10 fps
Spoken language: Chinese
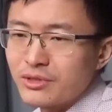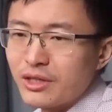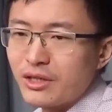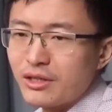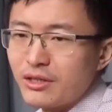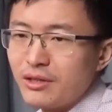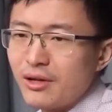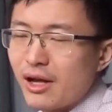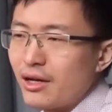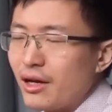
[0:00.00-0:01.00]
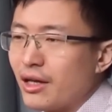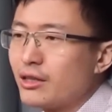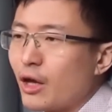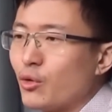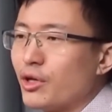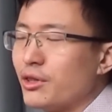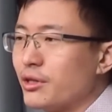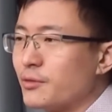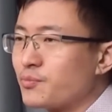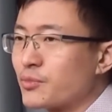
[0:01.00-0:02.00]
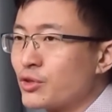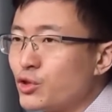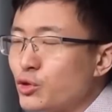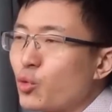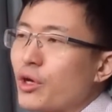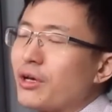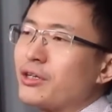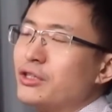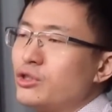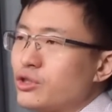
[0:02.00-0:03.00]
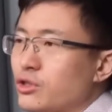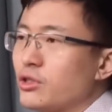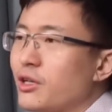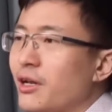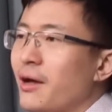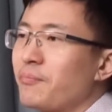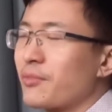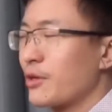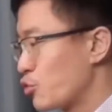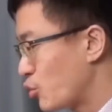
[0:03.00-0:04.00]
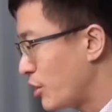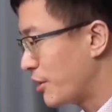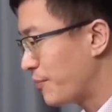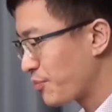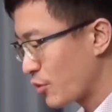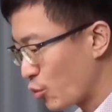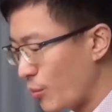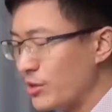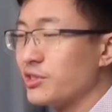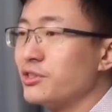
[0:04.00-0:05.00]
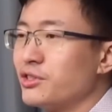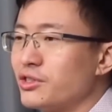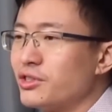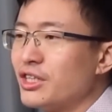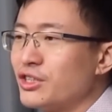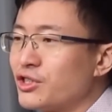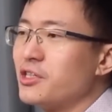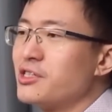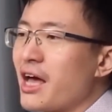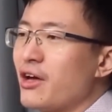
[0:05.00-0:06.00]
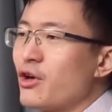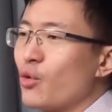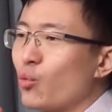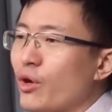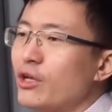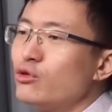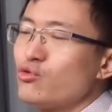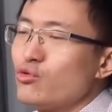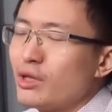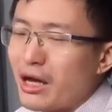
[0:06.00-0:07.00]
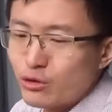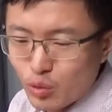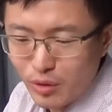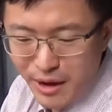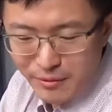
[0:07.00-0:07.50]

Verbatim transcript: 这个领导人的智慧跟实力。所以呢，我们其实是身在危局当中